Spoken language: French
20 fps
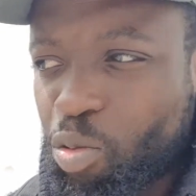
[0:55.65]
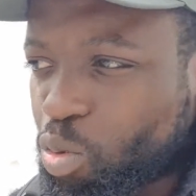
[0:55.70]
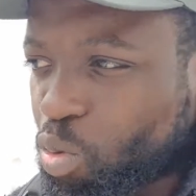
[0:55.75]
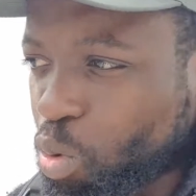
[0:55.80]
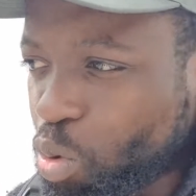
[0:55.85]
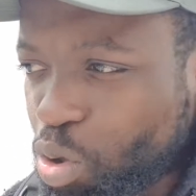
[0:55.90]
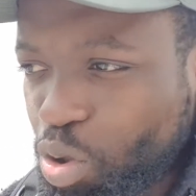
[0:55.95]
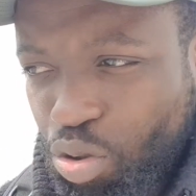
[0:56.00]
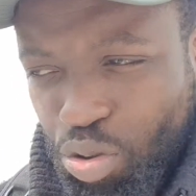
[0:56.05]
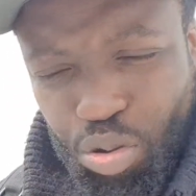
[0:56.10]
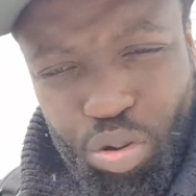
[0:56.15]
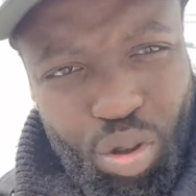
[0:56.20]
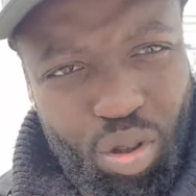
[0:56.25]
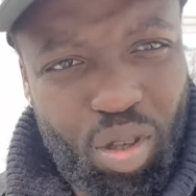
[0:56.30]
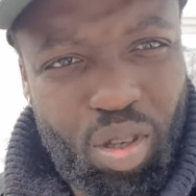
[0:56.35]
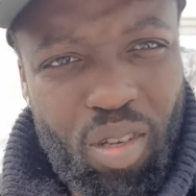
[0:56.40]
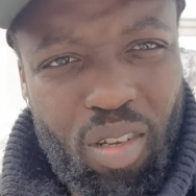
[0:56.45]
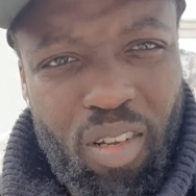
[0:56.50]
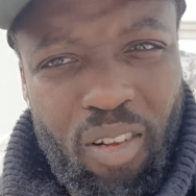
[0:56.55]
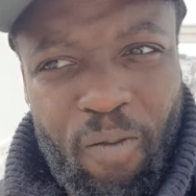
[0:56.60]
Ton
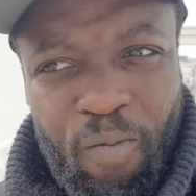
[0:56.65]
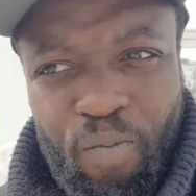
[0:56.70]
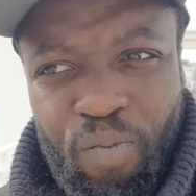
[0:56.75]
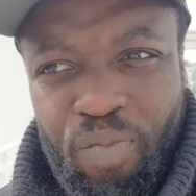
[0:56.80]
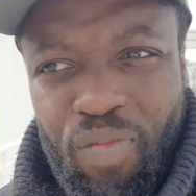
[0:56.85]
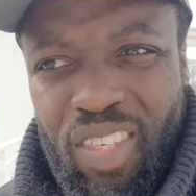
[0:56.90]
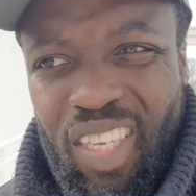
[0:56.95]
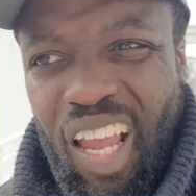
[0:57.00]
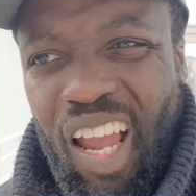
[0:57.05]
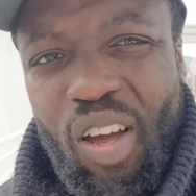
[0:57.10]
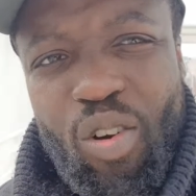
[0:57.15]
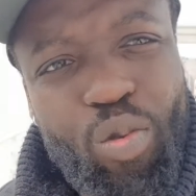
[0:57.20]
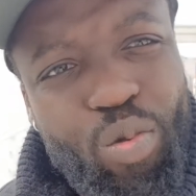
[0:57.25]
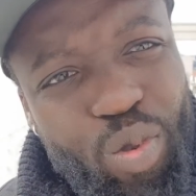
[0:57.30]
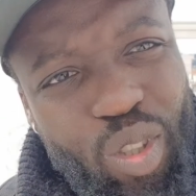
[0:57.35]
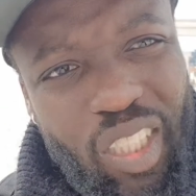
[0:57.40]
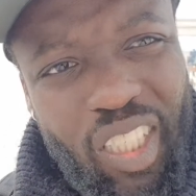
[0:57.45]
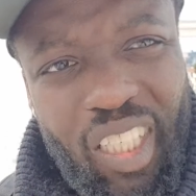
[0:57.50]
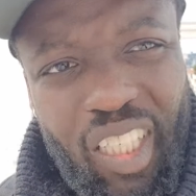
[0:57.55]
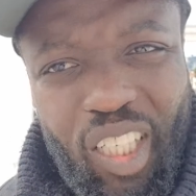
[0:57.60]
shoot, c'est un
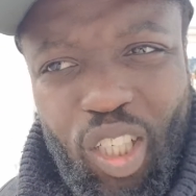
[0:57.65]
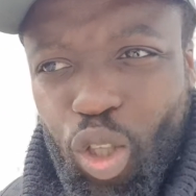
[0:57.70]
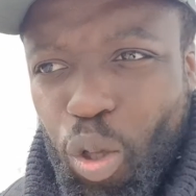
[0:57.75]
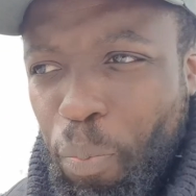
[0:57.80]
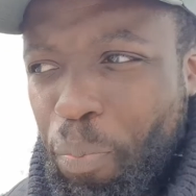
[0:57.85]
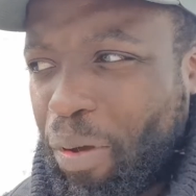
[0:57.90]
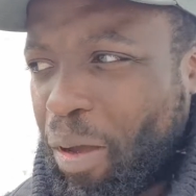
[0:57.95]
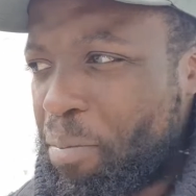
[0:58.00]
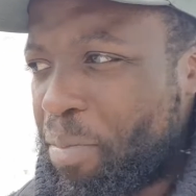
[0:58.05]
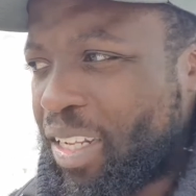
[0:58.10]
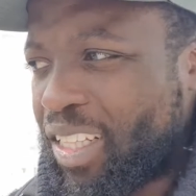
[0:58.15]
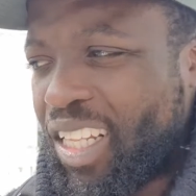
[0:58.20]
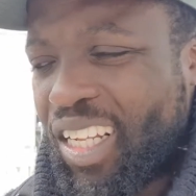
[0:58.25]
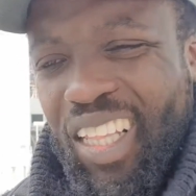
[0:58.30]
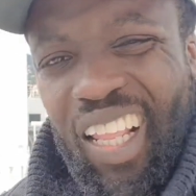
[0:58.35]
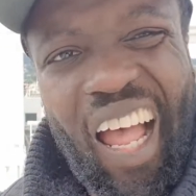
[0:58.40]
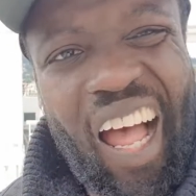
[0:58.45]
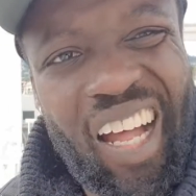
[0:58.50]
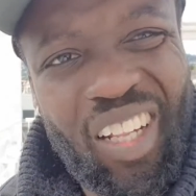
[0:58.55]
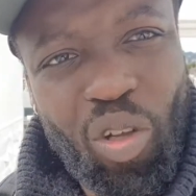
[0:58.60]
outil qui te permet
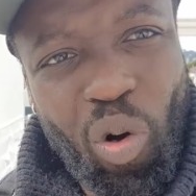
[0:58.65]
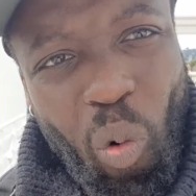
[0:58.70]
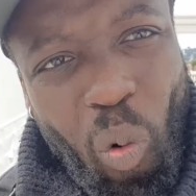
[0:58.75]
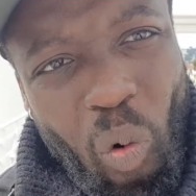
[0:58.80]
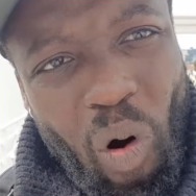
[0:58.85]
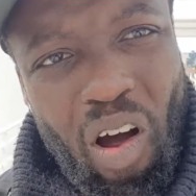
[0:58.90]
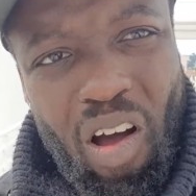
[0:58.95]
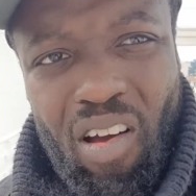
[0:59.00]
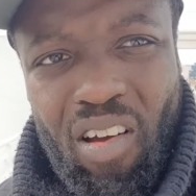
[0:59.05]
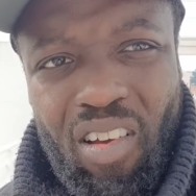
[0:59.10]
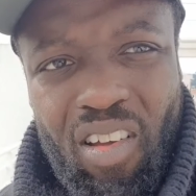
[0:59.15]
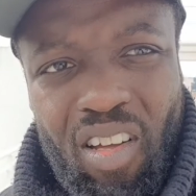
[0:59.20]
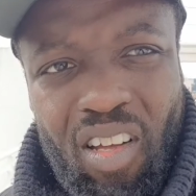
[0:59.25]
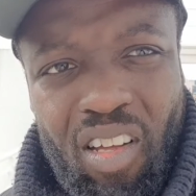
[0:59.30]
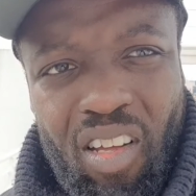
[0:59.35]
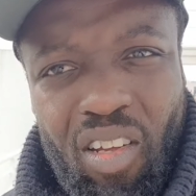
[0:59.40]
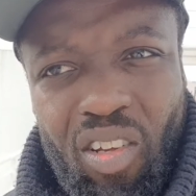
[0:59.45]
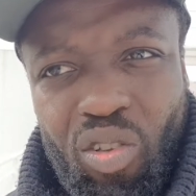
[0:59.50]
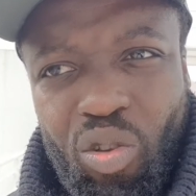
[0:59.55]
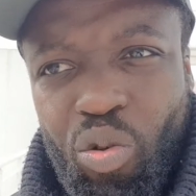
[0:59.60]
d'être adroit,
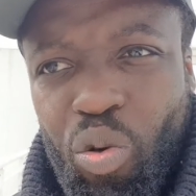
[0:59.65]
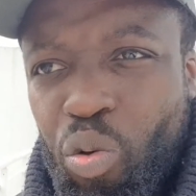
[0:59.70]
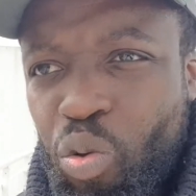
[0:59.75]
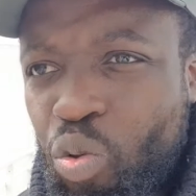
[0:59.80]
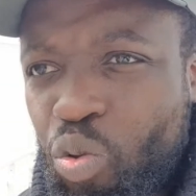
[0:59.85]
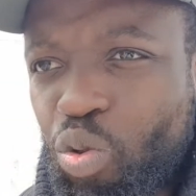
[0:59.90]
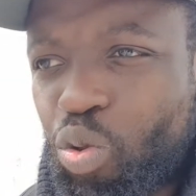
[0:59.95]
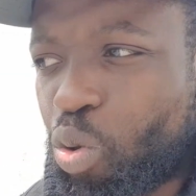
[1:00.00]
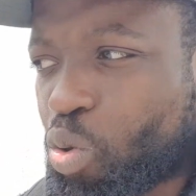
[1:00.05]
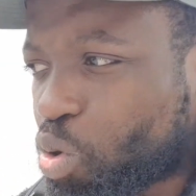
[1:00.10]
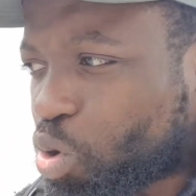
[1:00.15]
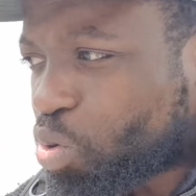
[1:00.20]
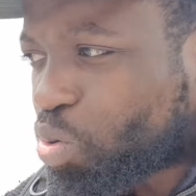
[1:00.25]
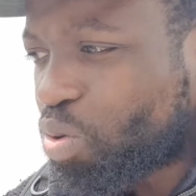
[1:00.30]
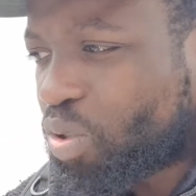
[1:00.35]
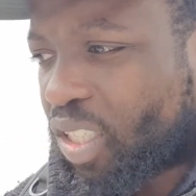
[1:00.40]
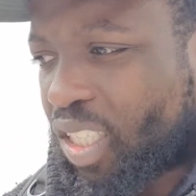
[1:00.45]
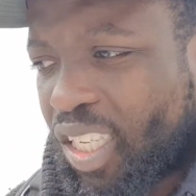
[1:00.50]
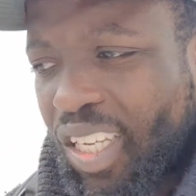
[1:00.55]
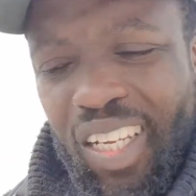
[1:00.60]
ton, ton
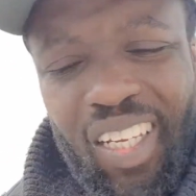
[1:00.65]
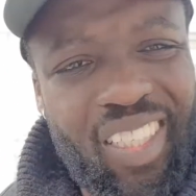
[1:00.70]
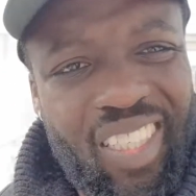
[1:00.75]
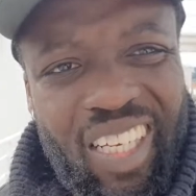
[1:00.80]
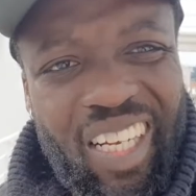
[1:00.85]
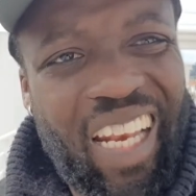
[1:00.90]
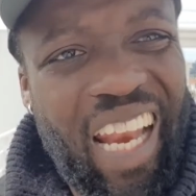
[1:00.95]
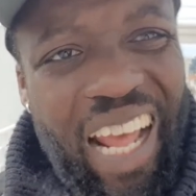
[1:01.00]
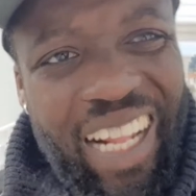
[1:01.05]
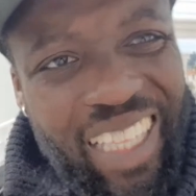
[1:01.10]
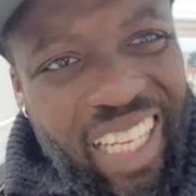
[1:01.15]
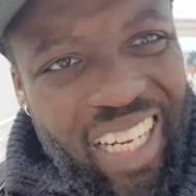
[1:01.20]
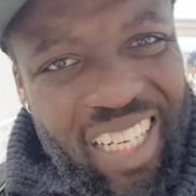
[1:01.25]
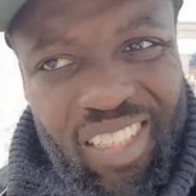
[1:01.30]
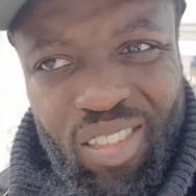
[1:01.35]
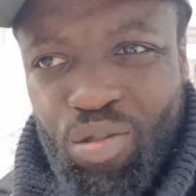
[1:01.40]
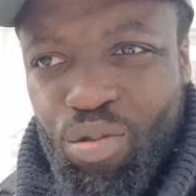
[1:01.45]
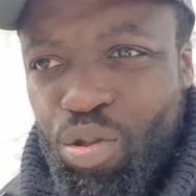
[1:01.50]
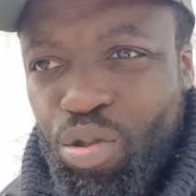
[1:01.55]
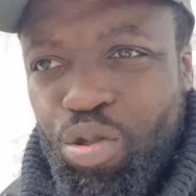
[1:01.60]
shoot, c'est de
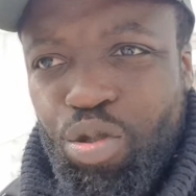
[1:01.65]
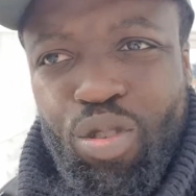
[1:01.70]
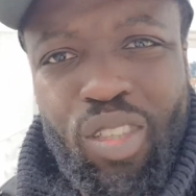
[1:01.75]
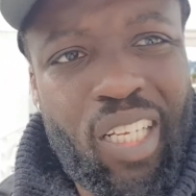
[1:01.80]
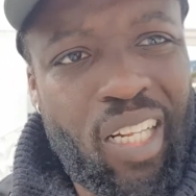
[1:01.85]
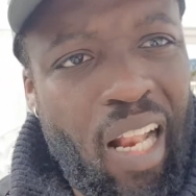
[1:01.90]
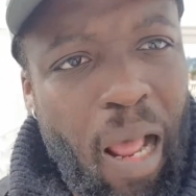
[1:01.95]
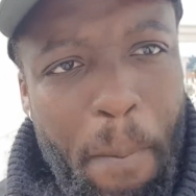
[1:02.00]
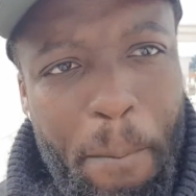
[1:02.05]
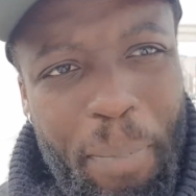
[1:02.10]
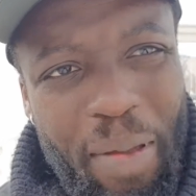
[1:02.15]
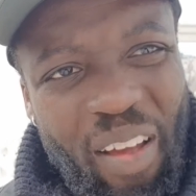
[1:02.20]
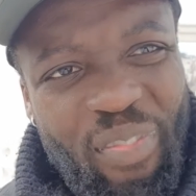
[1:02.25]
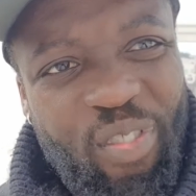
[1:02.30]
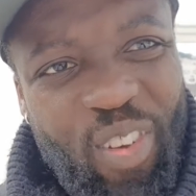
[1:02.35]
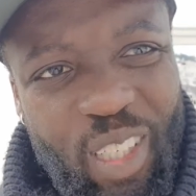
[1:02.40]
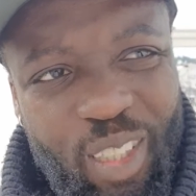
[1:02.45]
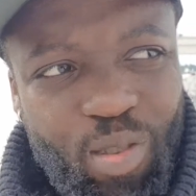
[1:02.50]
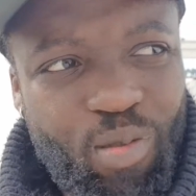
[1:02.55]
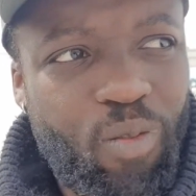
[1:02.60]
l'adresse. Ton shoot, c'est de la
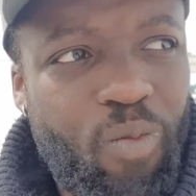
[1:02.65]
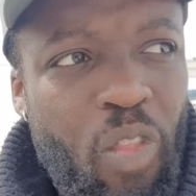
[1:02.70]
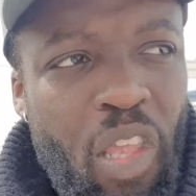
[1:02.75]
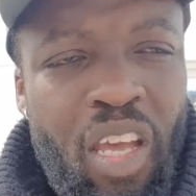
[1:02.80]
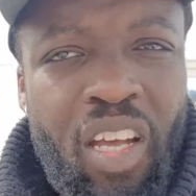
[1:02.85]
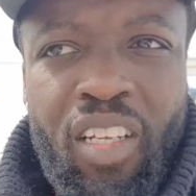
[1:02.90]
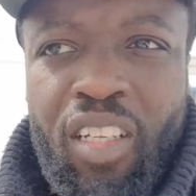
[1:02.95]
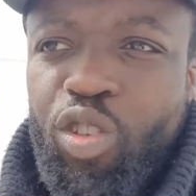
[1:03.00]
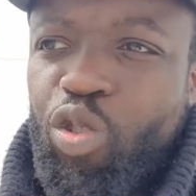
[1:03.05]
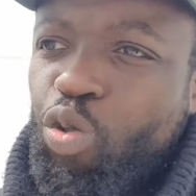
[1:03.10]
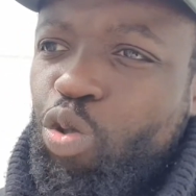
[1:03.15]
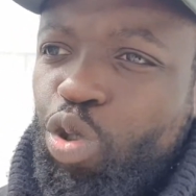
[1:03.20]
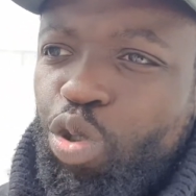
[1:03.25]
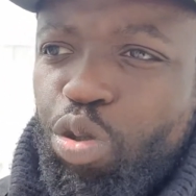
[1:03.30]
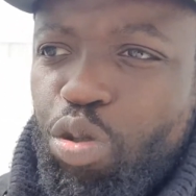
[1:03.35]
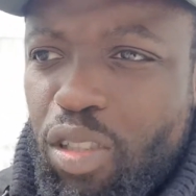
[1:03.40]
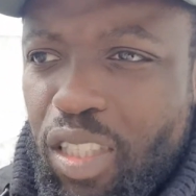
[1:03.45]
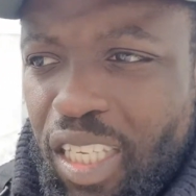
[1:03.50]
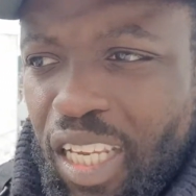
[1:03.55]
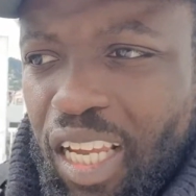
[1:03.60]
perfection. Ton
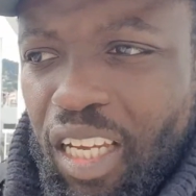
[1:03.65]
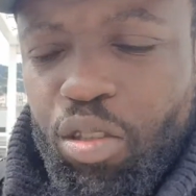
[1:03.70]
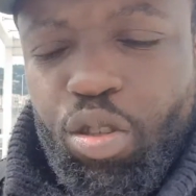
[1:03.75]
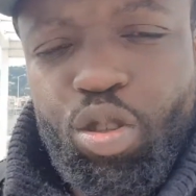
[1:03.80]
shoot, c'est